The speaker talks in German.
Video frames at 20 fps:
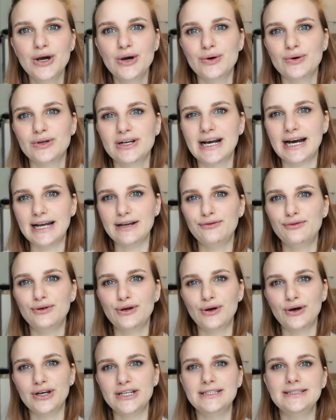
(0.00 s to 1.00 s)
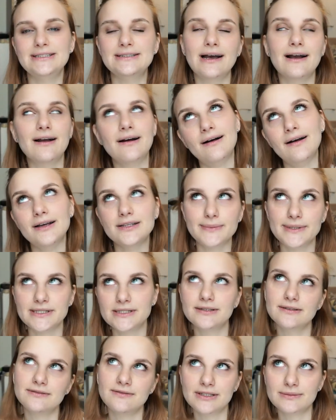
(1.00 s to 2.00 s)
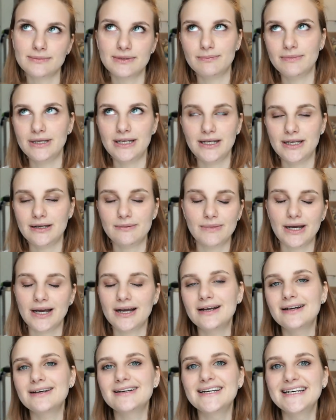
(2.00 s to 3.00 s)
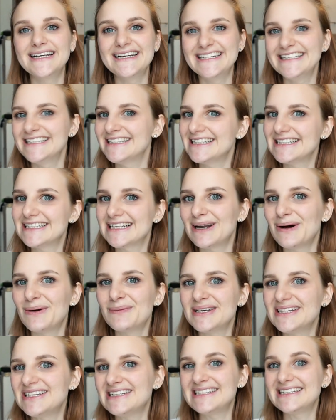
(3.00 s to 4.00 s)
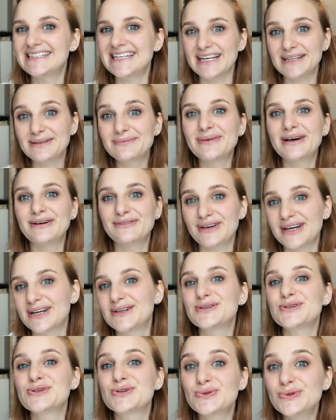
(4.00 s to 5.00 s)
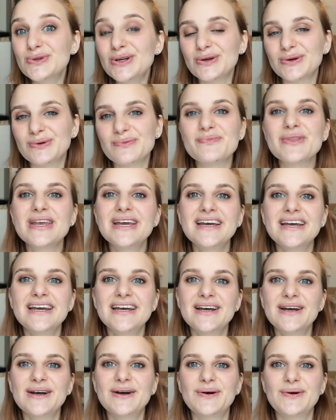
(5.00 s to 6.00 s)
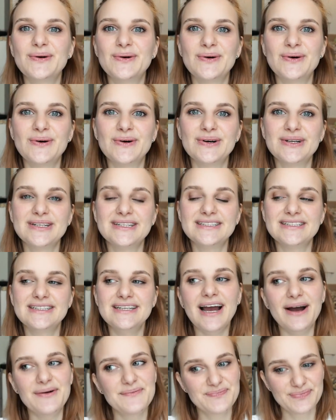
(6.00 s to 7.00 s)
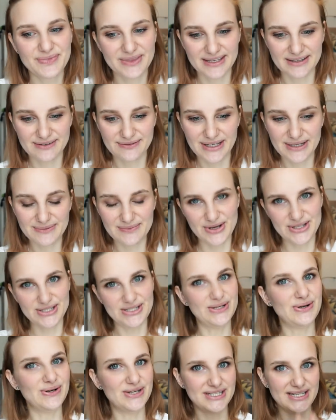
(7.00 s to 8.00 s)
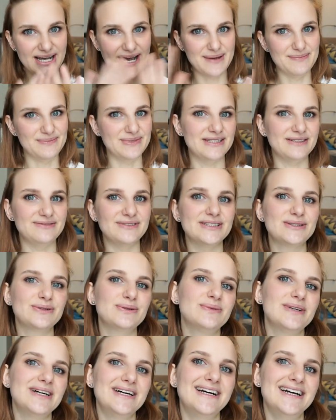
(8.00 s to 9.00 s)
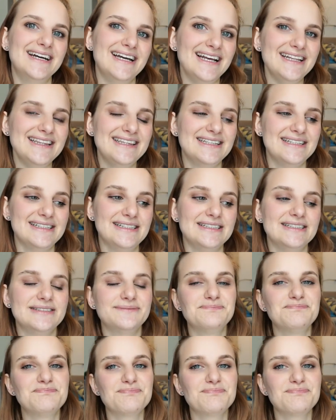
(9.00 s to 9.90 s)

Und gerade für Leute, die sagen, oh, ich möchte irgendwas mit Medien machen, ist es, glaube ich, das perfekte Studium. Und ja, deswegen möchte ich euch da ein bisschen was drüber erzählen.